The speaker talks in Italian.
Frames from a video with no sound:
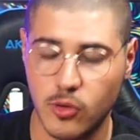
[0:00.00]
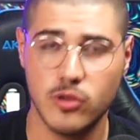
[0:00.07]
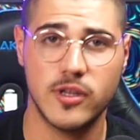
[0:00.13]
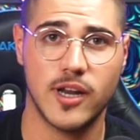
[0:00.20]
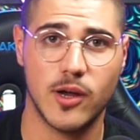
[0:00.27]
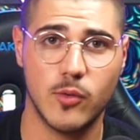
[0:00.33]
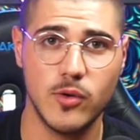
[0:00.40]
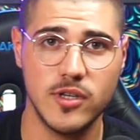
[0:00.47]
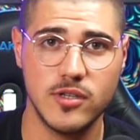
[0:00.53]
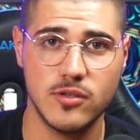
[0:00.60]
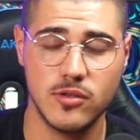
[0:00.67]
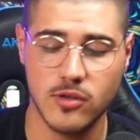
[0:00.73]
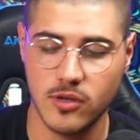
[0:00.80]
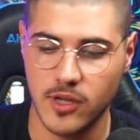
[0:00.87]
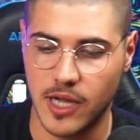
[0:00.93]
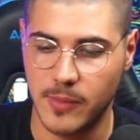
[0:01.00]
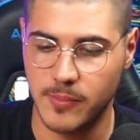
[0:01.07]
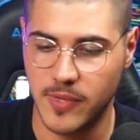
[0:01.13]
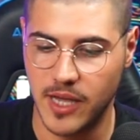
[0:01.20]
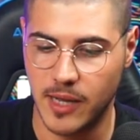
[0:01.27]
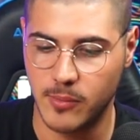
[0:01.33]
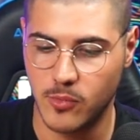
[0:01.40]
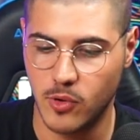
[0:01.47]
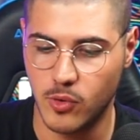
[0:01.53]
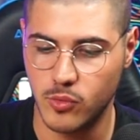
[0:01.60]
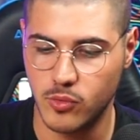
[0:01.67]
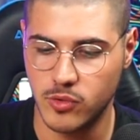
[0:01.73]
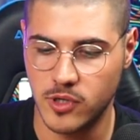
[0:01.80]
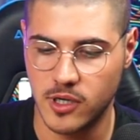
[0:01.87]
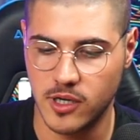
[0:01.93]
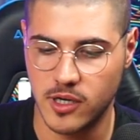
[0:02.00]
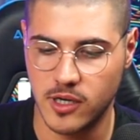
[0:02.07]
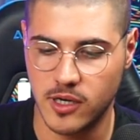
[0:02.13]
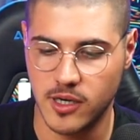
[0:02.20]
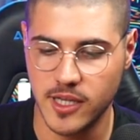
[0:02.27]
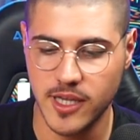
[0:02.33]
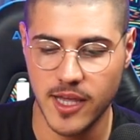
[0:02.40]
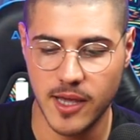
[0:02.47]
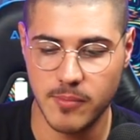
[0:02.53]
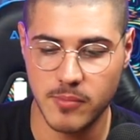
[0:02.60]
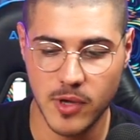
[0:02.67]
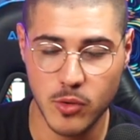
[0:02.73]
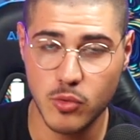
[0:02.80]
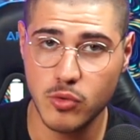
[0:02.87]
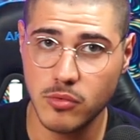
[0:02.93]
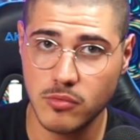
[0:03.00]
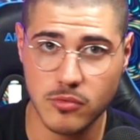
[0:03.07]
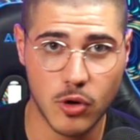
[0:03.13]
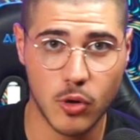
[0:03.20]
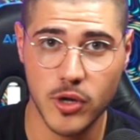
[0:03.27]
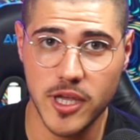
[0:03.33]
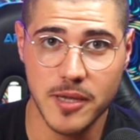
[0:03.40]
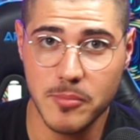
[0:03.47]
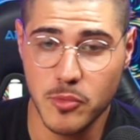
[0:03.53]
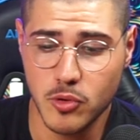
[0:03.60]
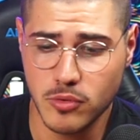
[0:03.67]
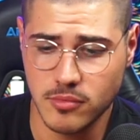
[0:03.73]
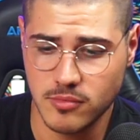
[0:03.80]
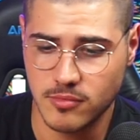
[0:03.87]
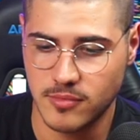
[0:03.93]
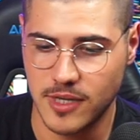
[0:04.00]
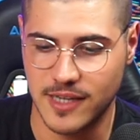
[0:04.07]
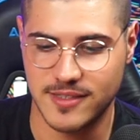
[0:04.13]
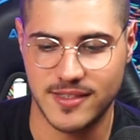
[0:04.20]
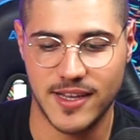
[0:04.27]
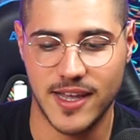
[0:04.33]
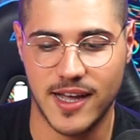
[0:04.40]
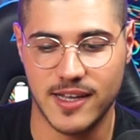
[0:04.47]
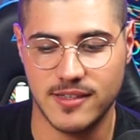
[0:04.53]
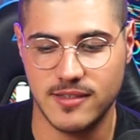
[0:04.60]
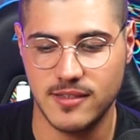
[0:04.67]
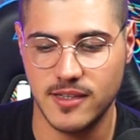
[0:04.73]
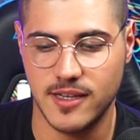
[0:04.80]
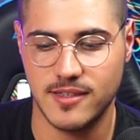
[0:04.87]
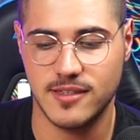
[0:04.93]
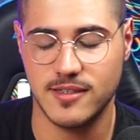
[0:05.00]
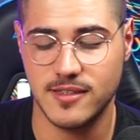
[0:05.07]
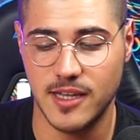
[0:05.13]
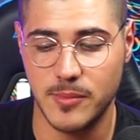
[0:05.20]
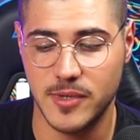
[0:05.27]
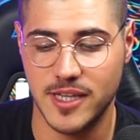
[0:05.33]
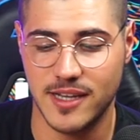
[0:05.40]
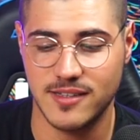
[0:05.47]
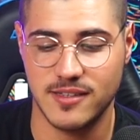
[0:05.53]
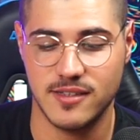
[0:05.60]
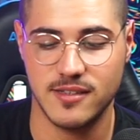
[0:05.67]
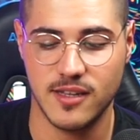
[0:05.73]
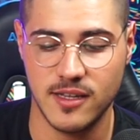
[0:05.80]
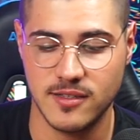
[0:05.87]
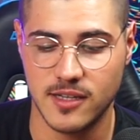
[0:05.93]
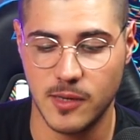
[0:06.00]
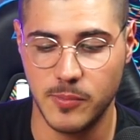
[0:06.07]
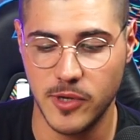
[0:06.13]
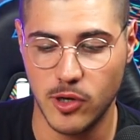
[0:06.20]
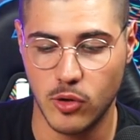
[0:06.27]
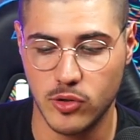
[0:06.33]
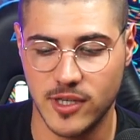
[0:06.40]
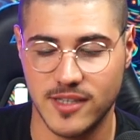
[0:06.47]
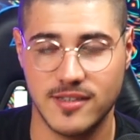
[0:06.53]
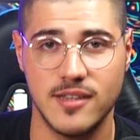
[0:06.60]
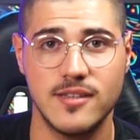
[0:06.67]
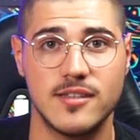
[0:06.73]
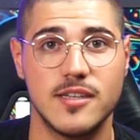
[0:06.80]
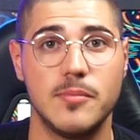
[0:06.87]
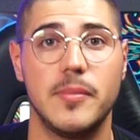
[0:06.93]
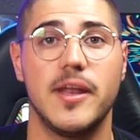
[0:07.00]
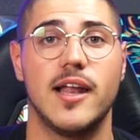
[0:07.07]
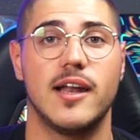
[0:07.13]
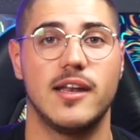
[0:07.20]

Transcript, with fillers: Oltre a questo abbiamo un eh, IMU o IMU a 6 assi e sistemi di assistenza al pilota sensibili